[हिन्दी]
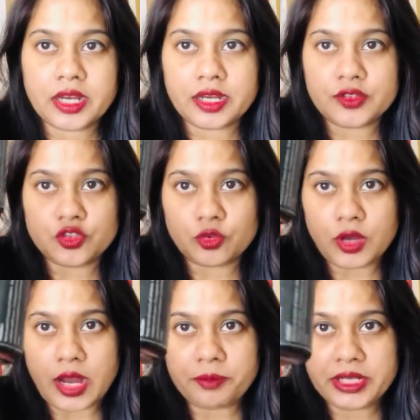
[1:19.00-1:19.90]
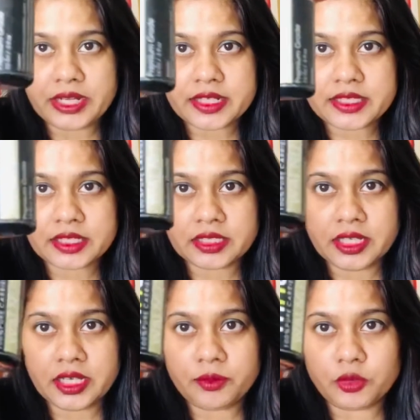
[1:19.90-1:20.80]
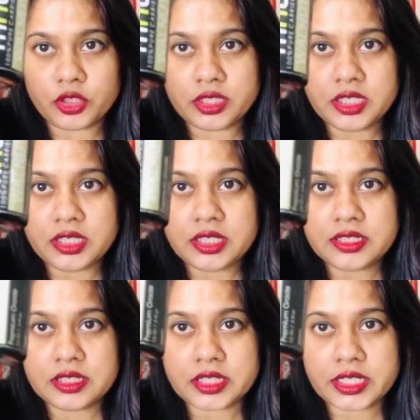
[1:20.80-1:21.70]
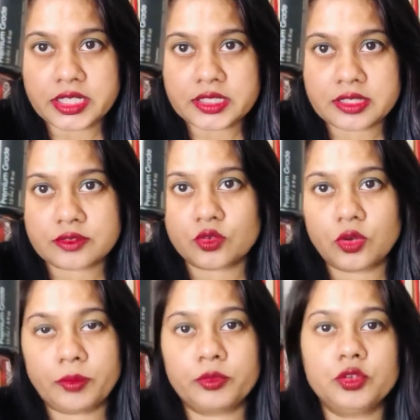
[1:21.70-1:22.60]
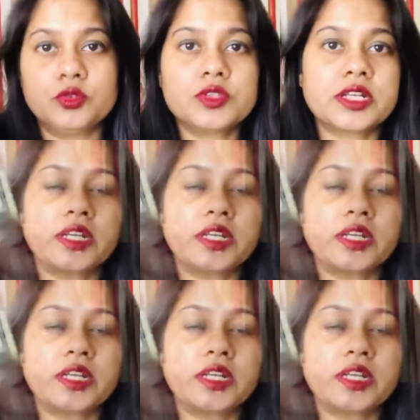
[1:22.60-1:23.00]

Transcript: जो आप भी खरीद सकते हैं बहुत ही इजी तरीके से उसको आपको यूज़ करना